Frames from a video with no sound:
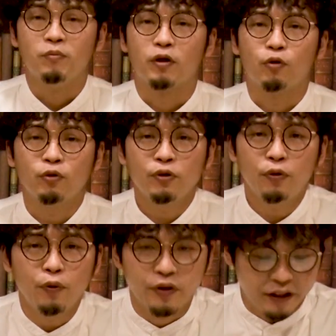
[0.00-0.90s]
この
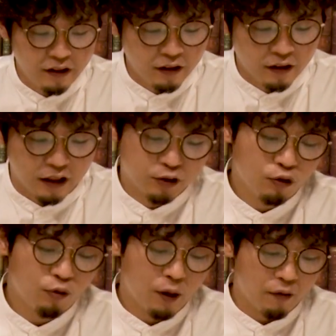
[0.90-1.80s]
ように火
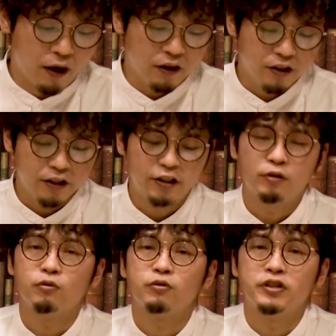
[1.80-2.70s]
葬場は
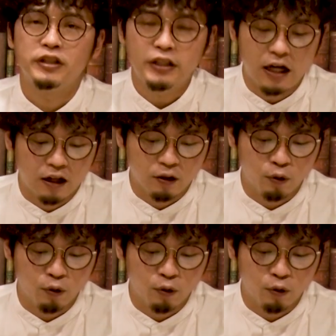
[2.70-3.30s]
人の死や